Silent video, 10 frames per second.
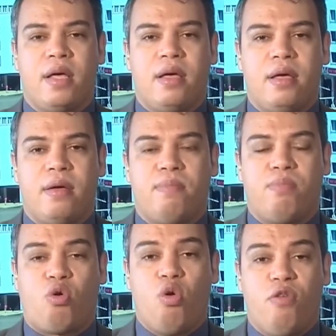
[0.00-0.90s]
آه،
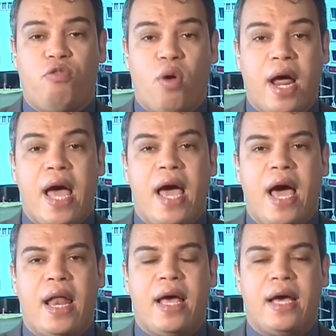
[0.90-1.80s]
كل الفرقاء
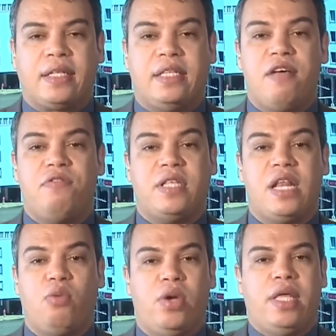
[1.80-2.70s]
على اختلاف
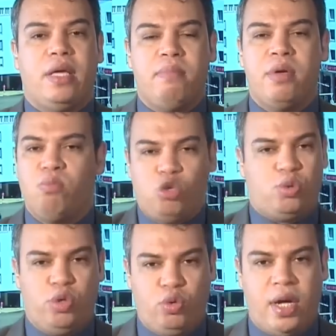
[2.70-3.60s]
تلاوينهم
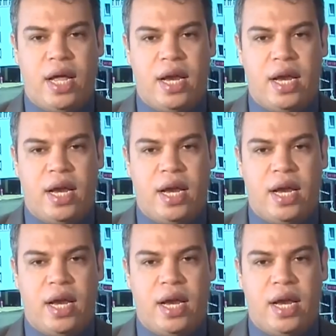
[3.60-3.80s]
مجمعون